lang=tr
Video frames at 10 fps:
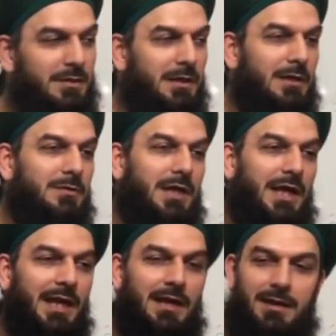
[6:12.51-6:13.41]
Ya
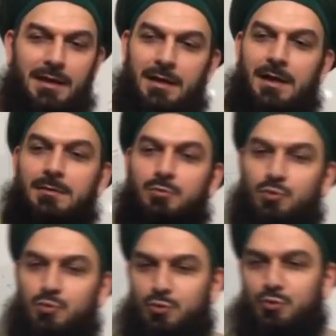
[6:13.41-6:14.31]
e, eğer
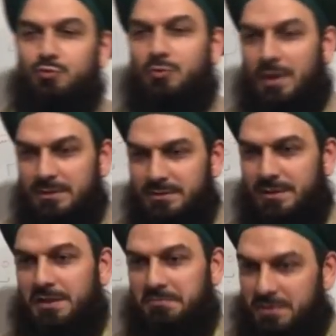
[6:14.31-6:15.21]
gücün
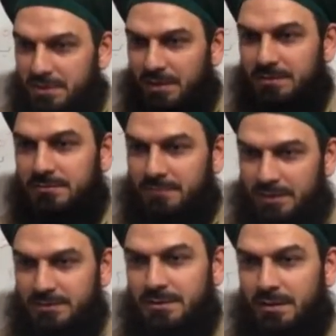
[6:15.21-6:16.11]
varsa, imkanın
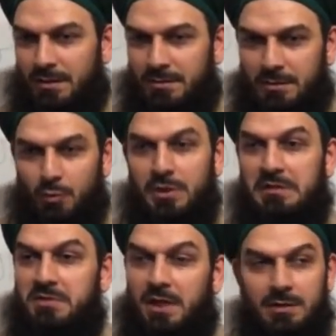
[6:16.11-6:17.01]
varsa o
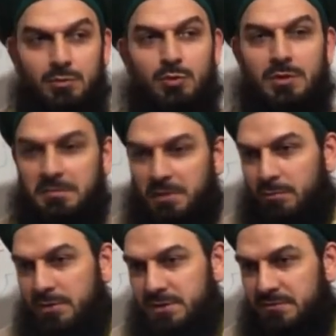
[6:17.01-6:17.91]
imkanı kullanmak
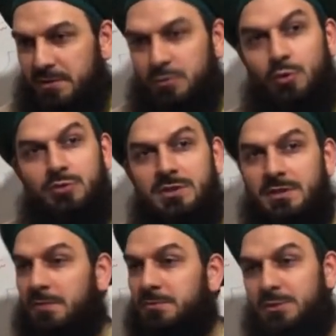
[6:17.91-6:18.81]
vazifen. Yoksa
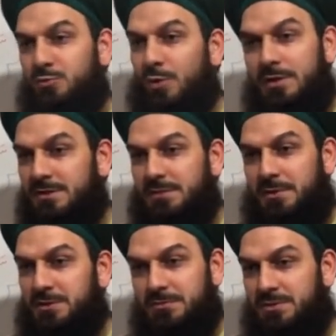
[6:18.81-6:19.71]
ne yapacak? Dua edecek.
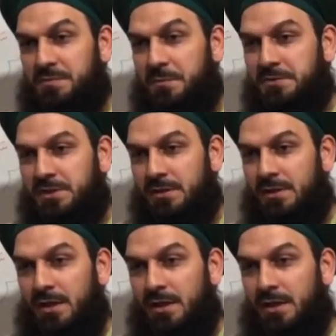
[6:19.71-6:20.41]
Başka bir şey yapamayacak.